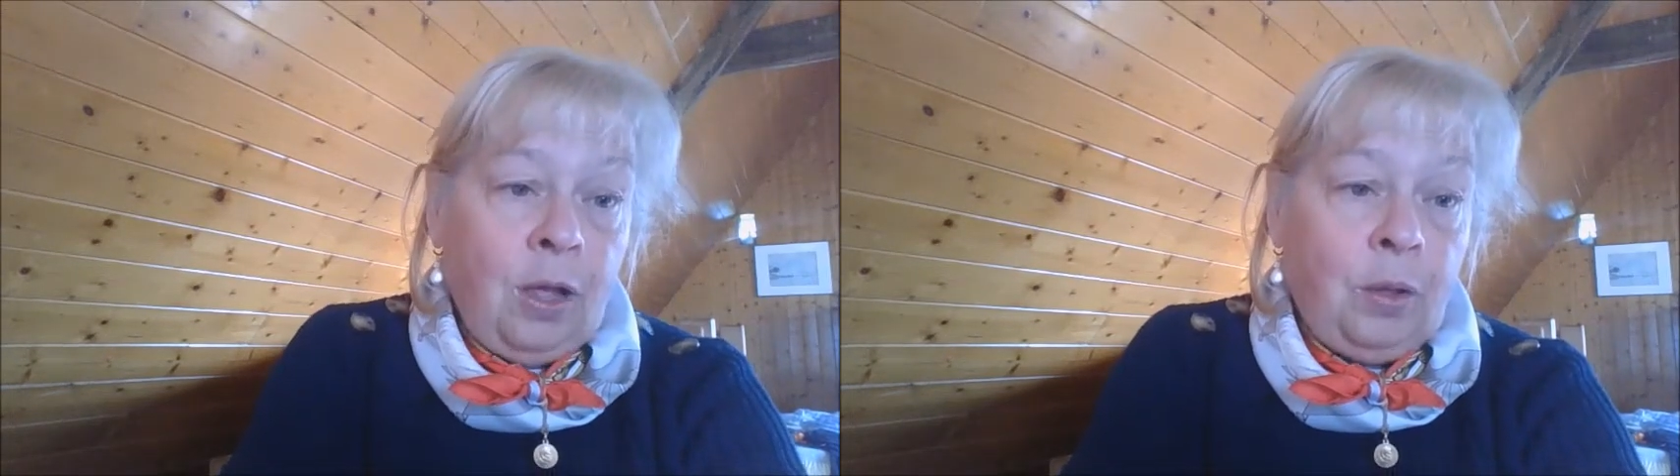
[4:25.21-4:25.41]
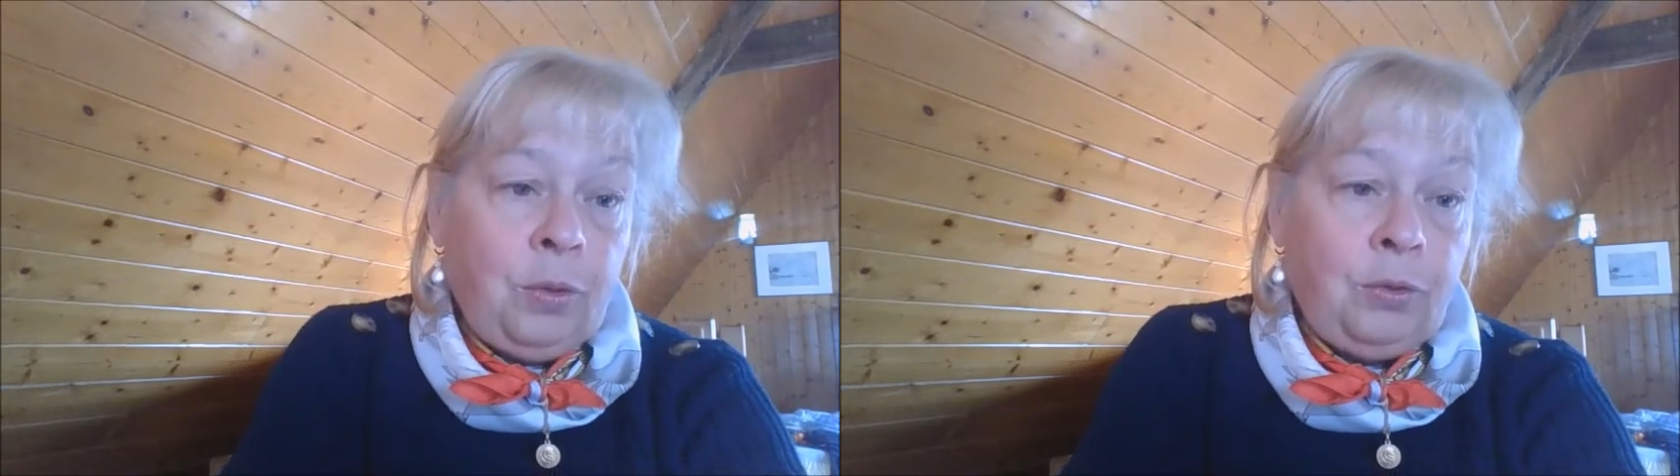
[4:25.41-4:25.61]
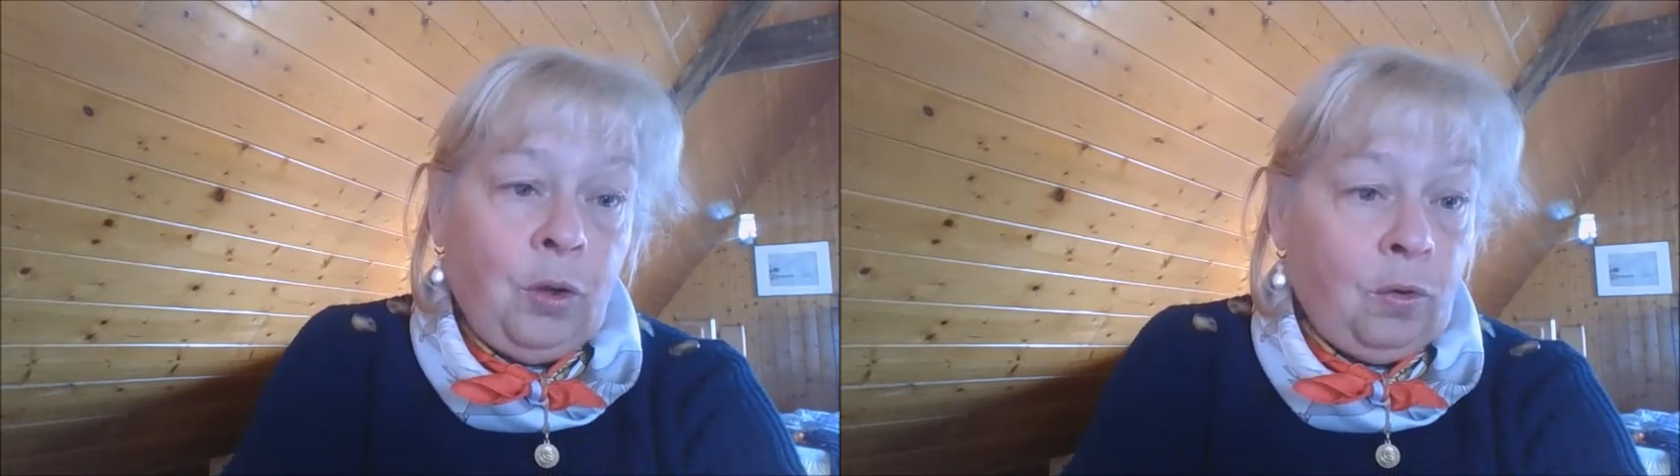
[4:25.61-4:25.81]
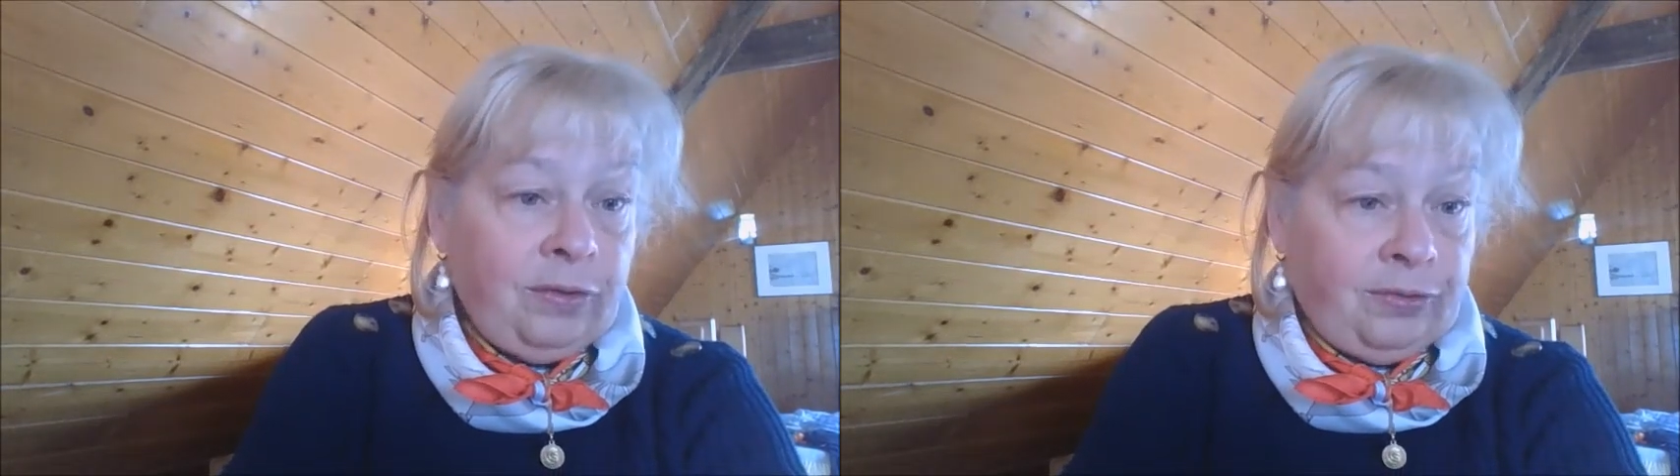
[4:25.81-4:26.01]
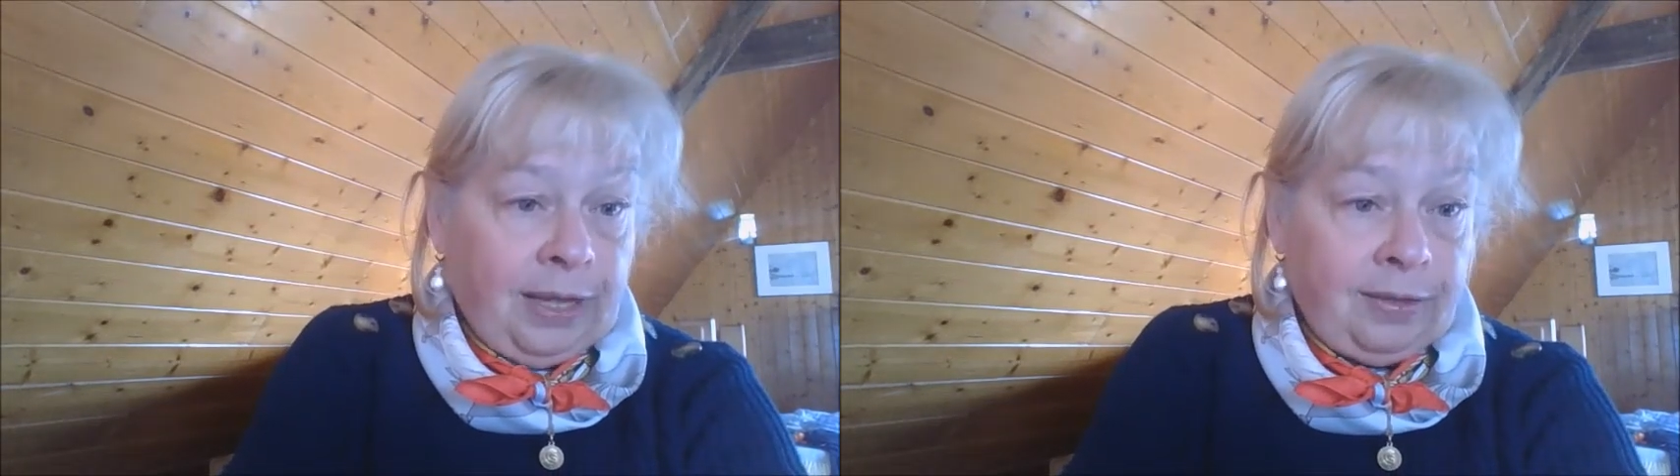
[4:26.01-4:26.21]
euh, dans
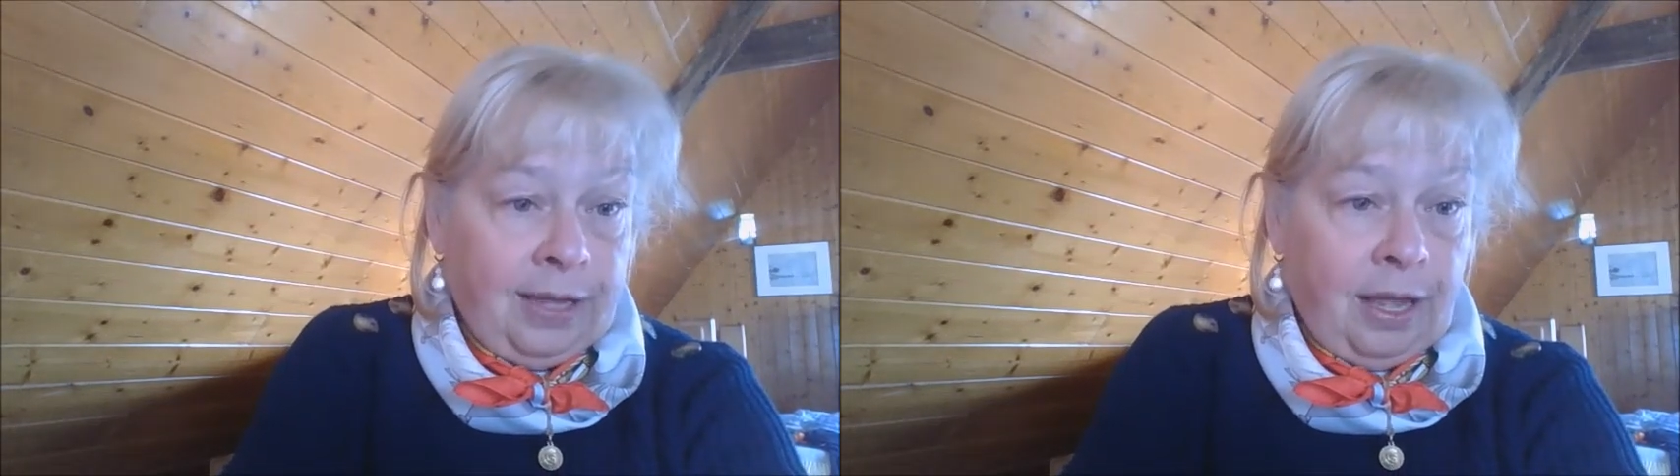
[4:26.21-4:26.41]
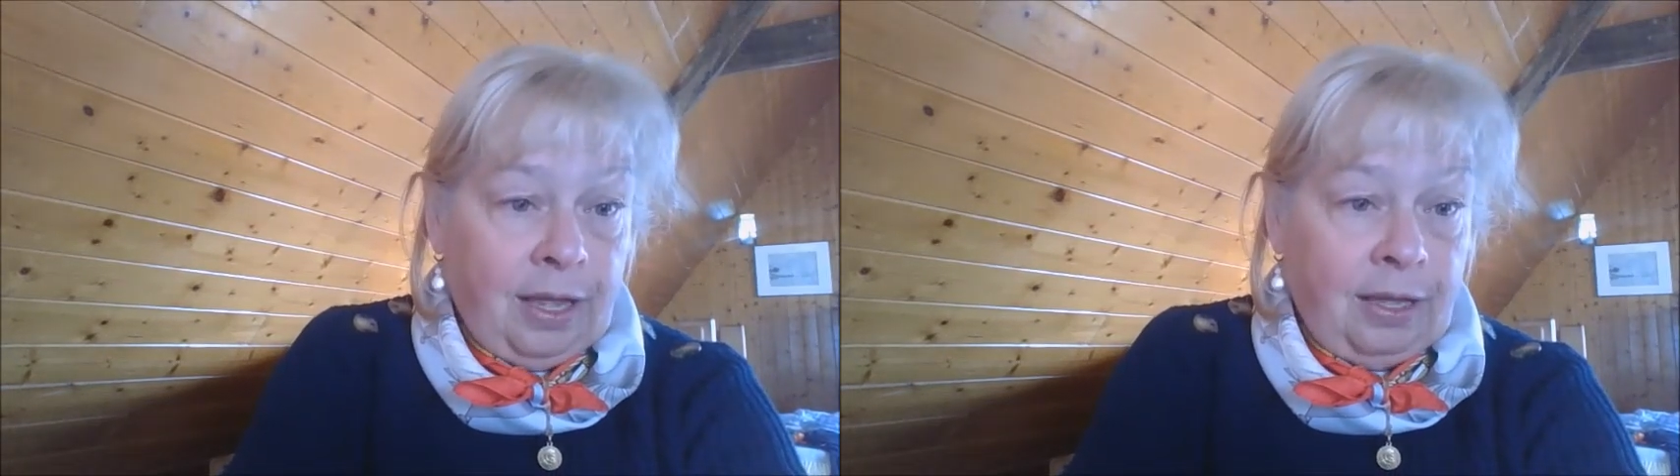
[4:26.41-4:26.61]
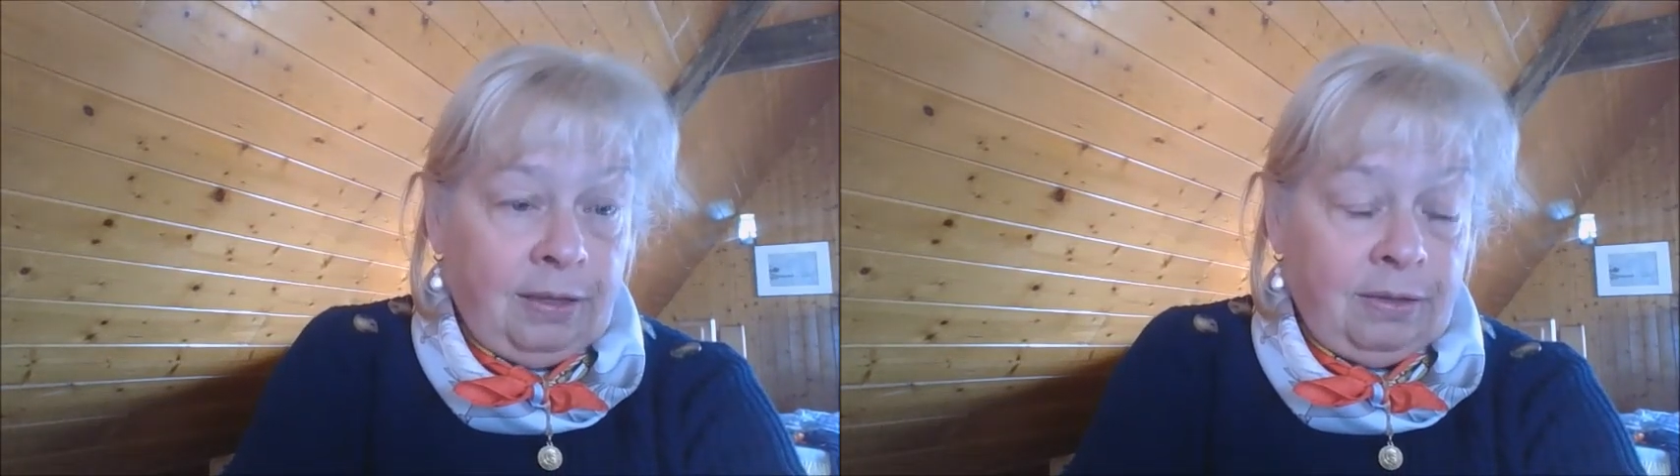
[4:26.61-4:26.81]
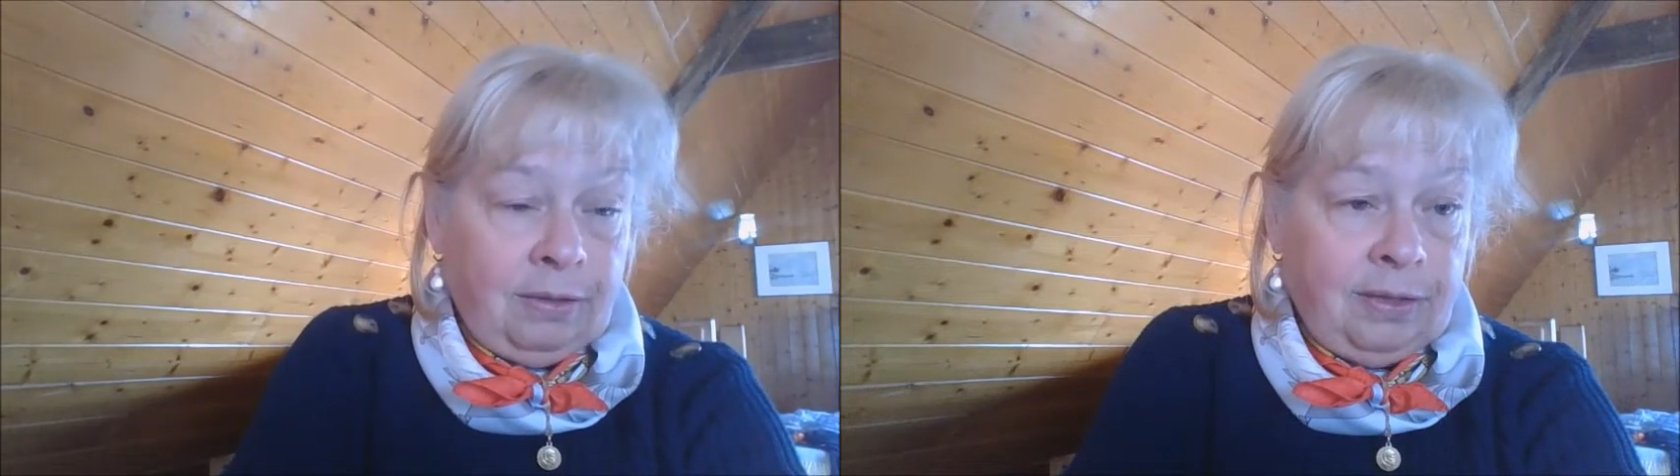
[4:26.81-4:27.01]
certains